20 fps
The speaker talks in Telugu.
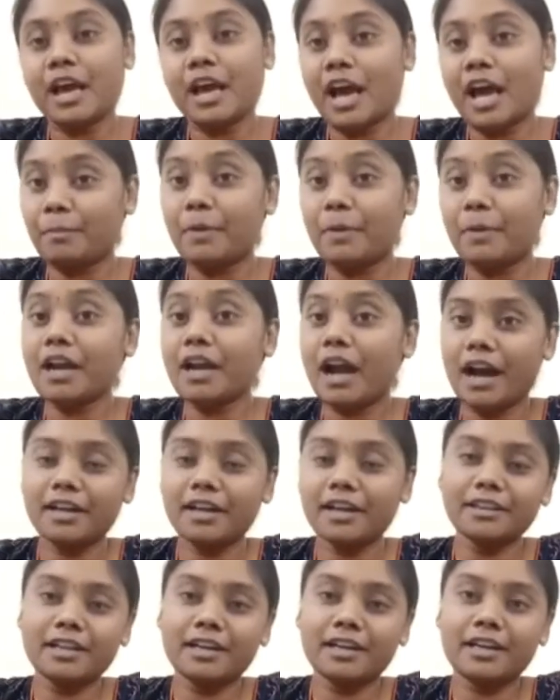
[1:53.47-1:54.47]
అబ్బాయి
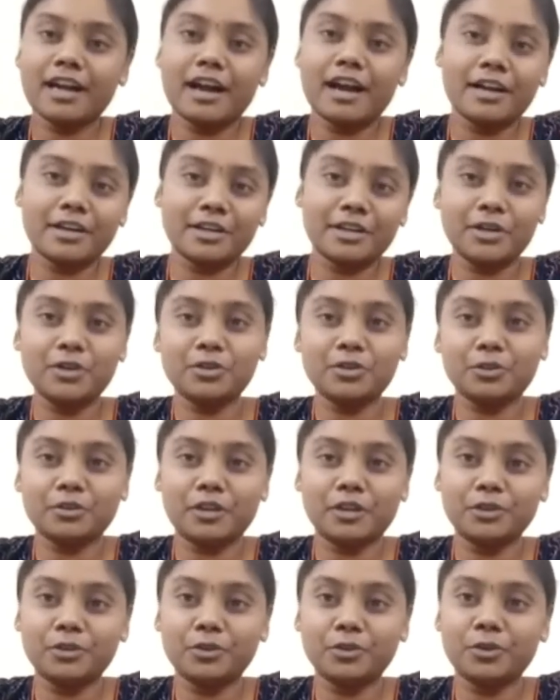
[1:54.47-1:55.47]
ఆనందంగా గెను
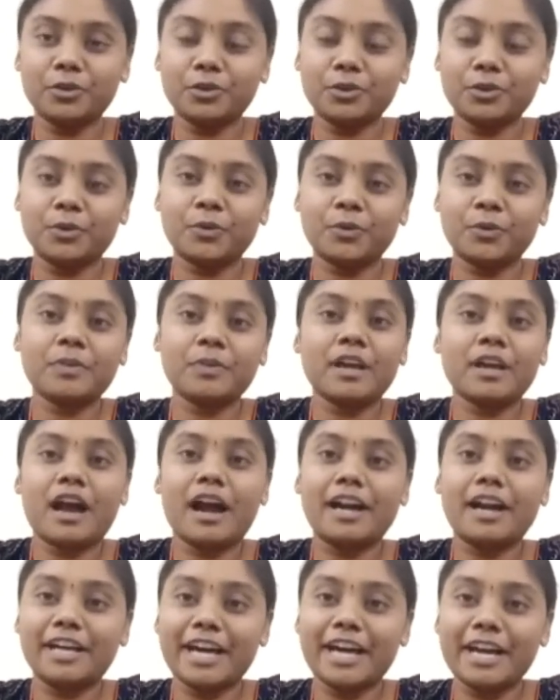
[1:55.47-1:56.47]
గెంతుకుంటూ
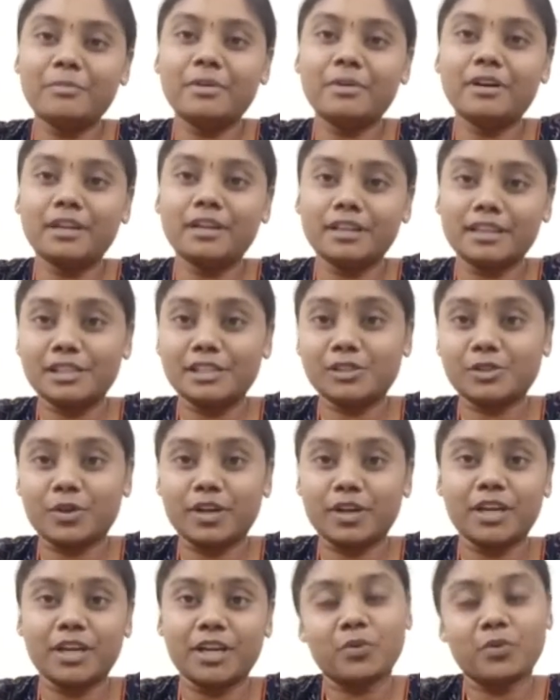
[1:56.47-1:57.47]
ఆ డైమండ్ని
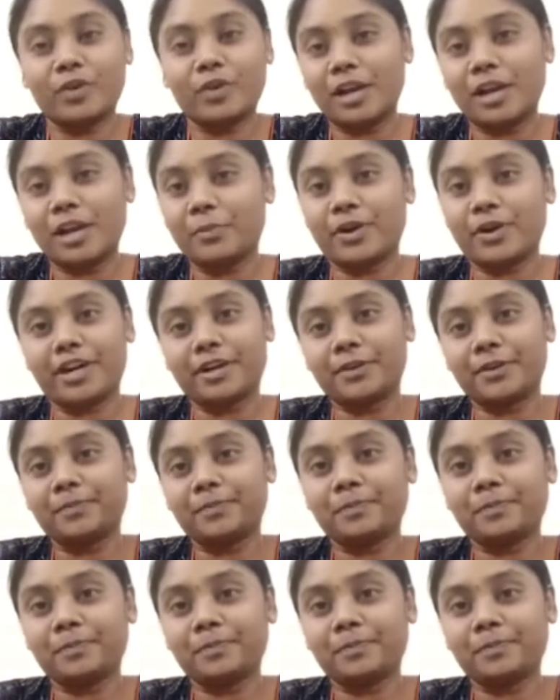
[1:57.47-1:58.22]
తీసుకొని వెళ్ళిపోయాడు